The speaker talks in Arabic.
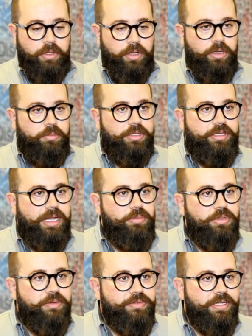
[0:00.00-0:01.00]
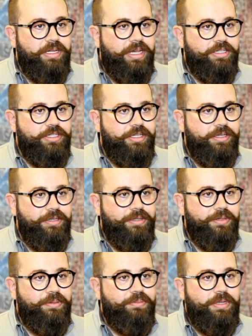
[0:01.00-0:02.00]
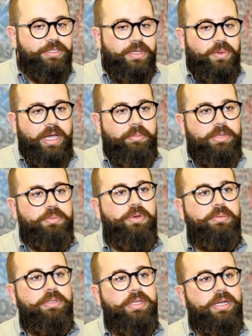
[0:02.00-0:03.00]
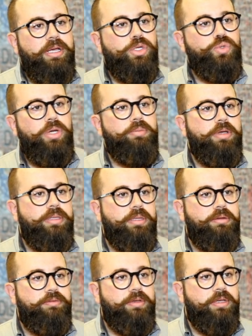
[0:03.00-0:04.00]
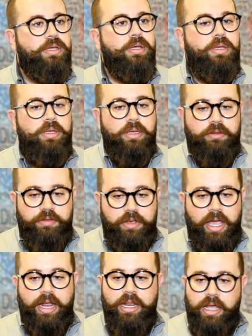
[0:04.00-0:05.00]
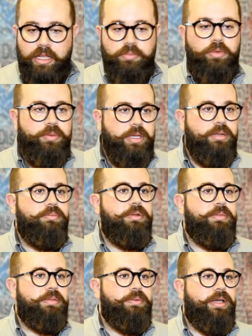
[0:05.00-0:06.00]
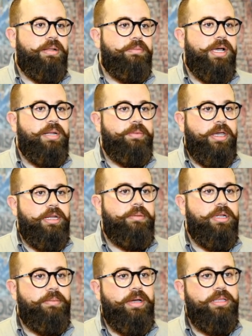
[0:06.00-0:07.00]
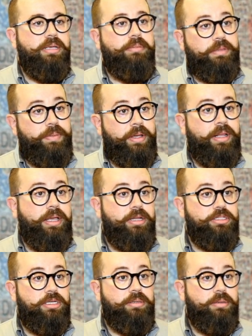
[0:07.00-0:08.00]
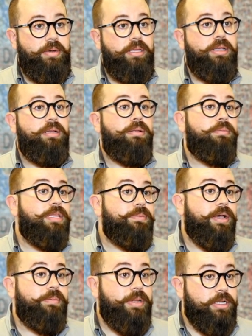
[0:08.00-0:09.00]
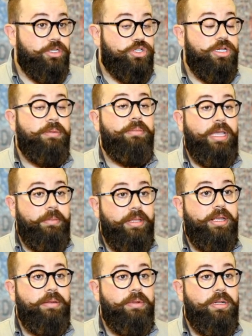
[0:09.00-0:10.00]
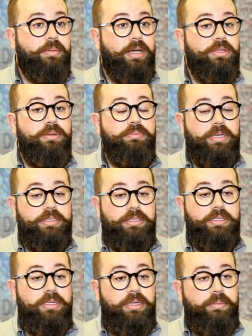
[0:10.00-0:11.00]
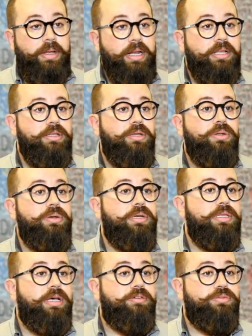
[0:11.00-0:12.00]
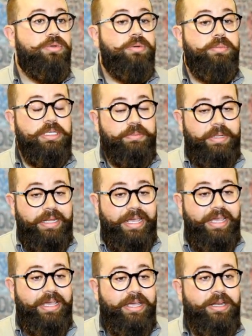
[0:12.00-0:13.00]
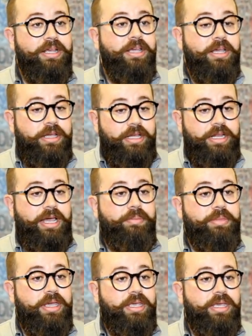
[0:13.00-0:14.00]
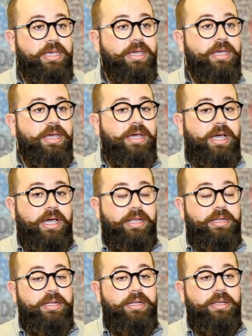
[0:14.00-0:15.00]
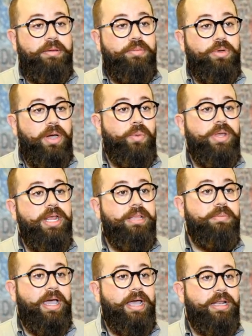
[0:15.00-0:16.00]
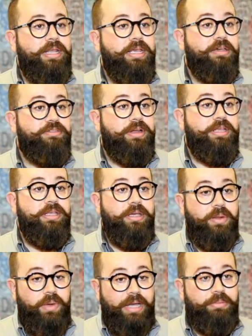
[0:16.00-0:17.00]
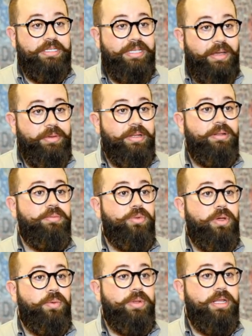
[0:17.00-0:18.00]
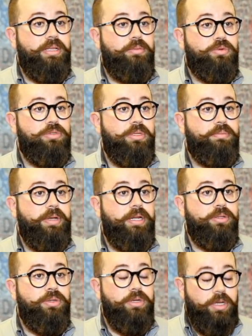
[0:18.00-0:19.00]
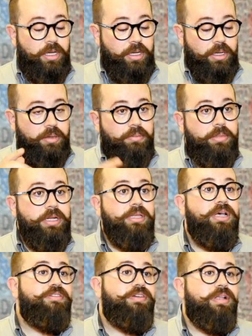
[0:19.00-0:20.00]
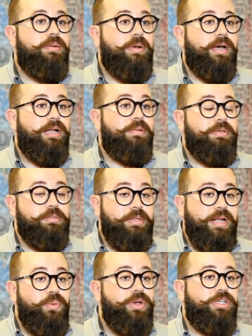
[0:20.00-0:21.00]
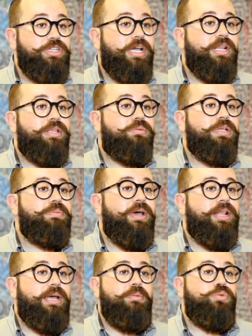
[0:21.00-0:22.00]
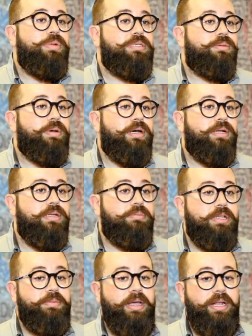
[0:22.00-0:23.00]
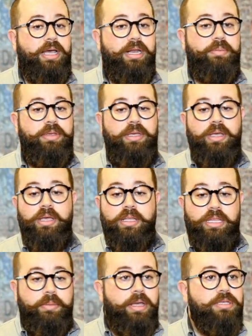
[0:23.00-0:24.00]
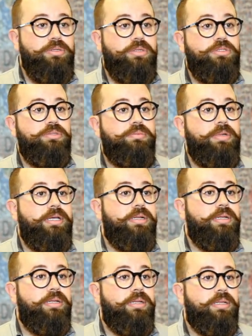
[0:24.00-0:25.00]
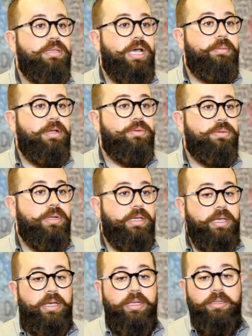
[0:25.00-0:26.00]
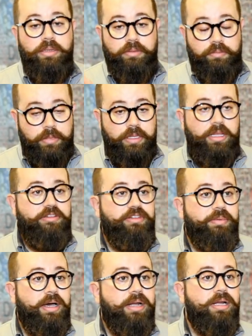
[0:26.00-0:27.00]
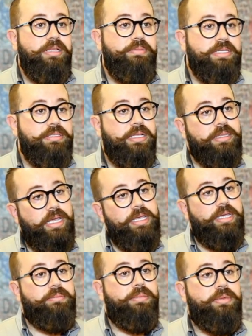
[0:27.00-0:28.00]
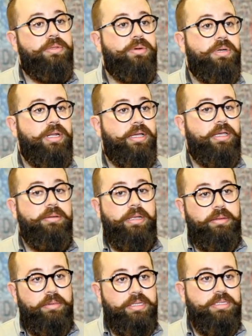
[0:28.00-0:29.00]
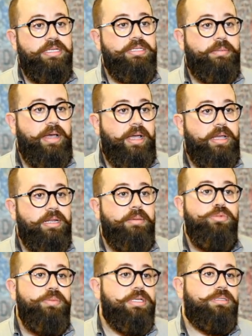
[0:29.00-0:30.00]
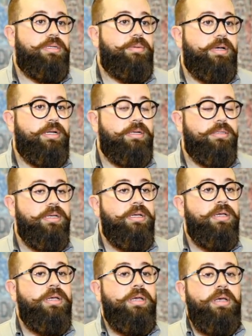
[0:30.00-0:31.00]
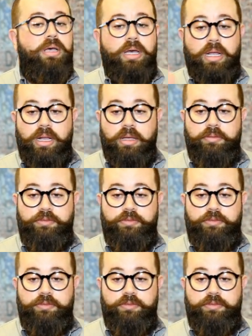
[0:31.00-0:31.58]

كلهم بيتكلموا نفس اللهجه بس كل واحد بيطبخ بطريقه شوي مختلفه في اكلات ممكن بالمطبخ المغربي قريبه لبعضها مطبخ الخليج قريب لبعضها مطبخ بلاد الشام كمان قريب لبعضهم بس كل بلد له اضافته بس بالاخر نحن عم نحكي عن مكونات محليه فريده كل واحد بيستعمل المكونات الموجوده ببلده بالاضافه للبهارات بس بدي انوه شغله ان المطبخ العربي مو بس بهارات، المطبخ العربي تمازج بين الطعمات والنكهات، بنضاف بهارات بس لتطيب نوع الاكل، يعني الاساس تبع اكلنا مو بس البهارات. هلا